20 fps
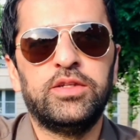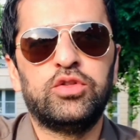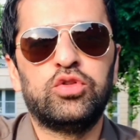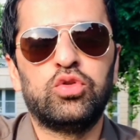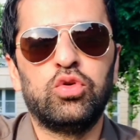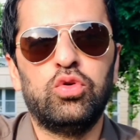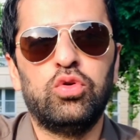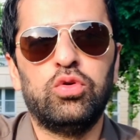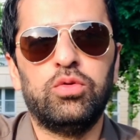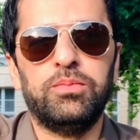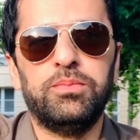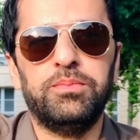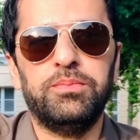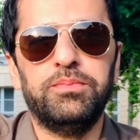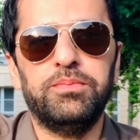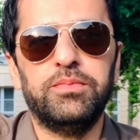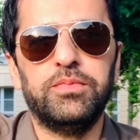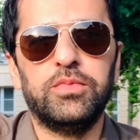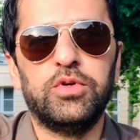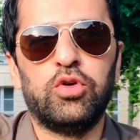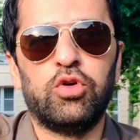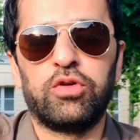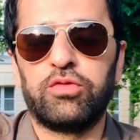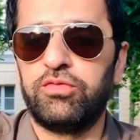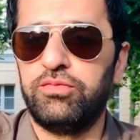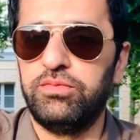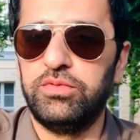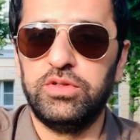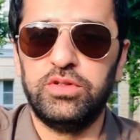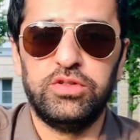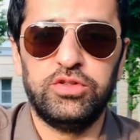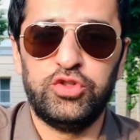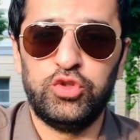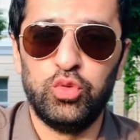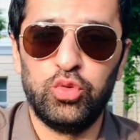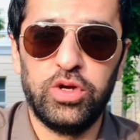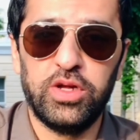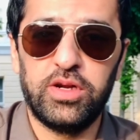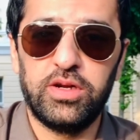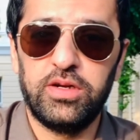तो और
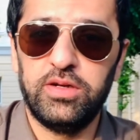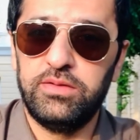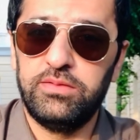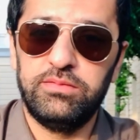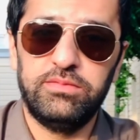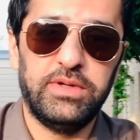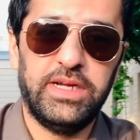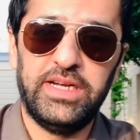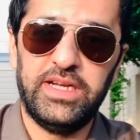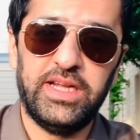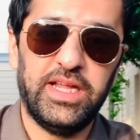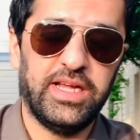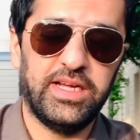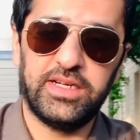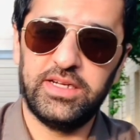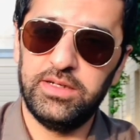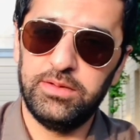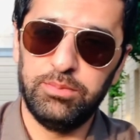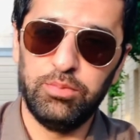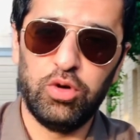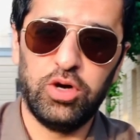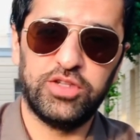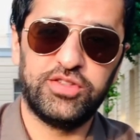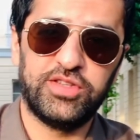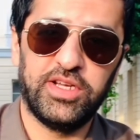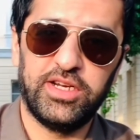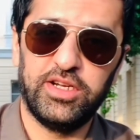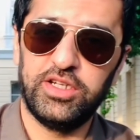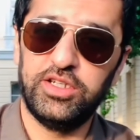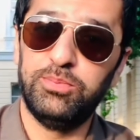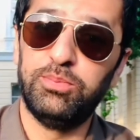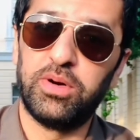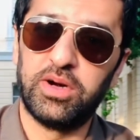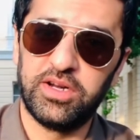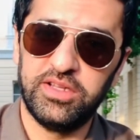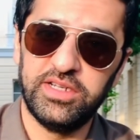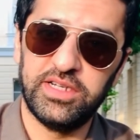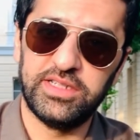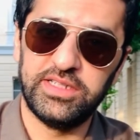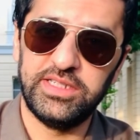शुगर इनटेक बहुत सारे की बढ़
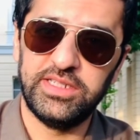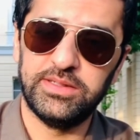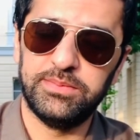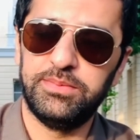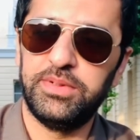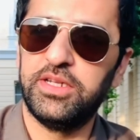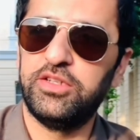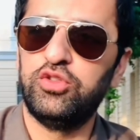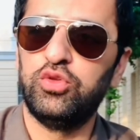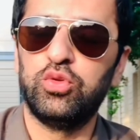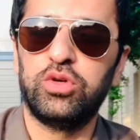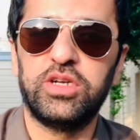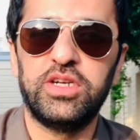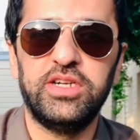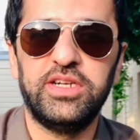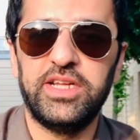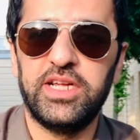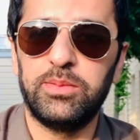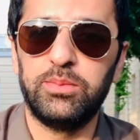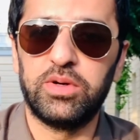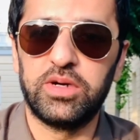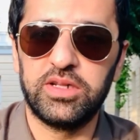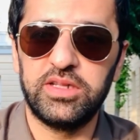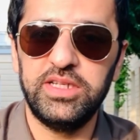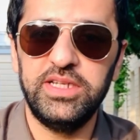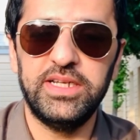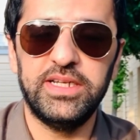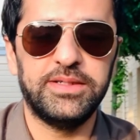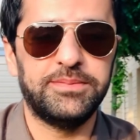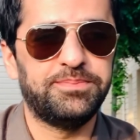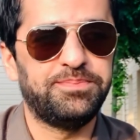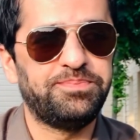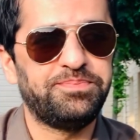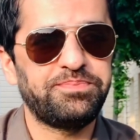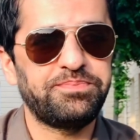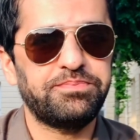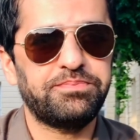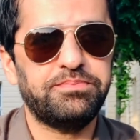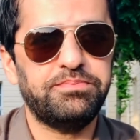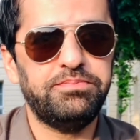जाती है फिर शुगर इनटेक बढ़ती है
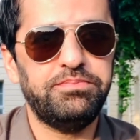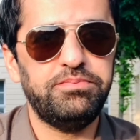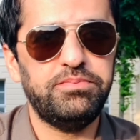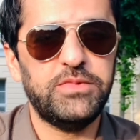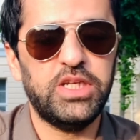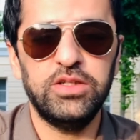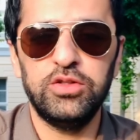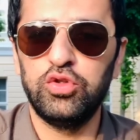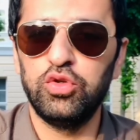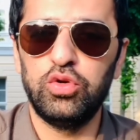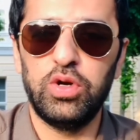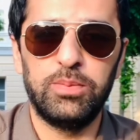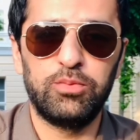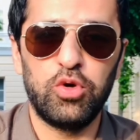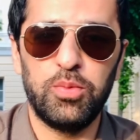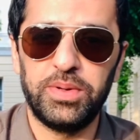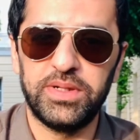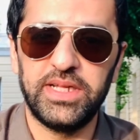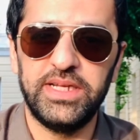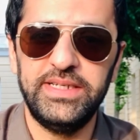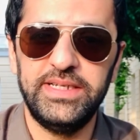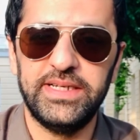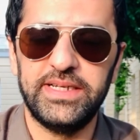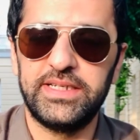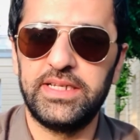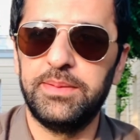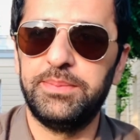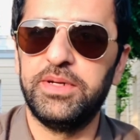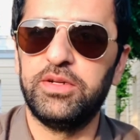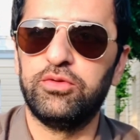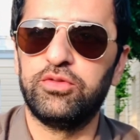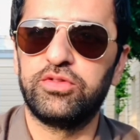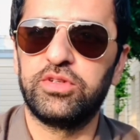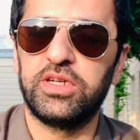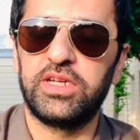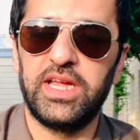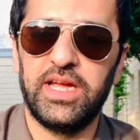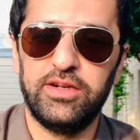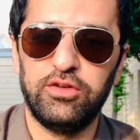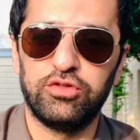तो आपको पता ही है कि फिर उसका
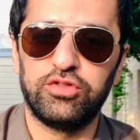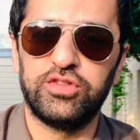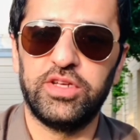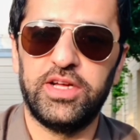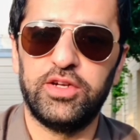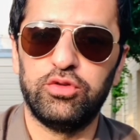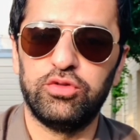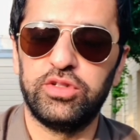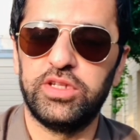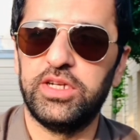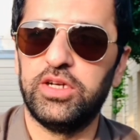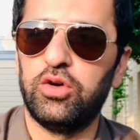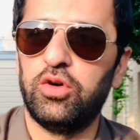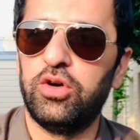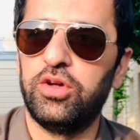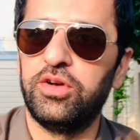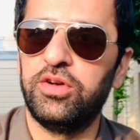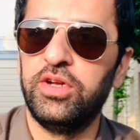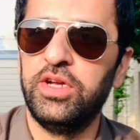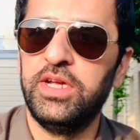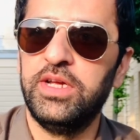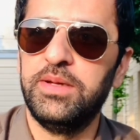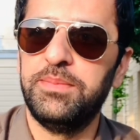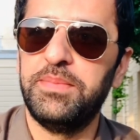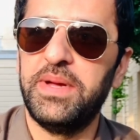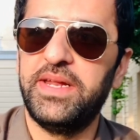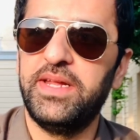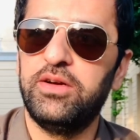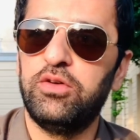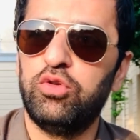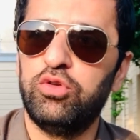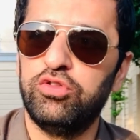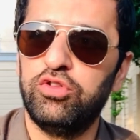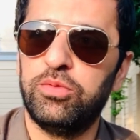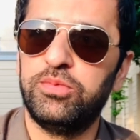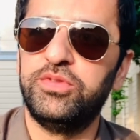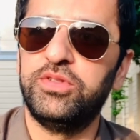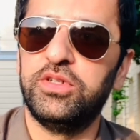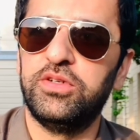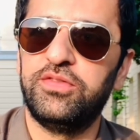क्या नुकसान होता है और मैंने ख़ुद
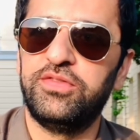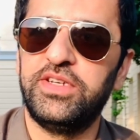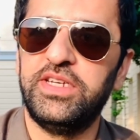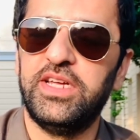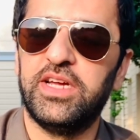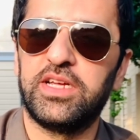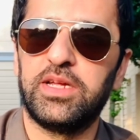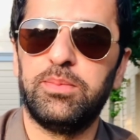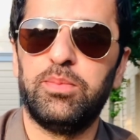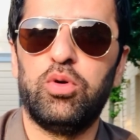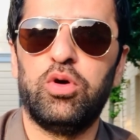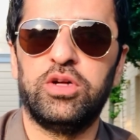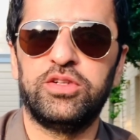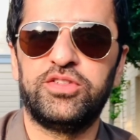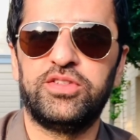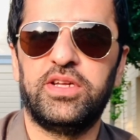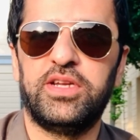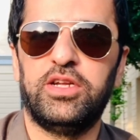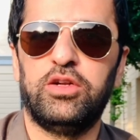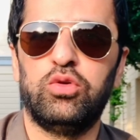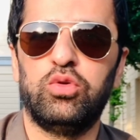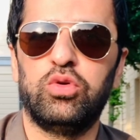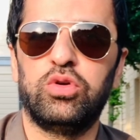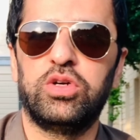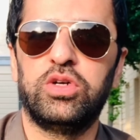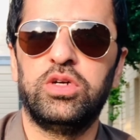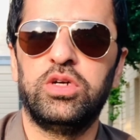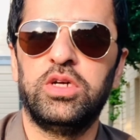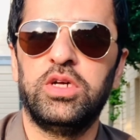ऑब्ज़र्व किया कि बहुत सारे लोग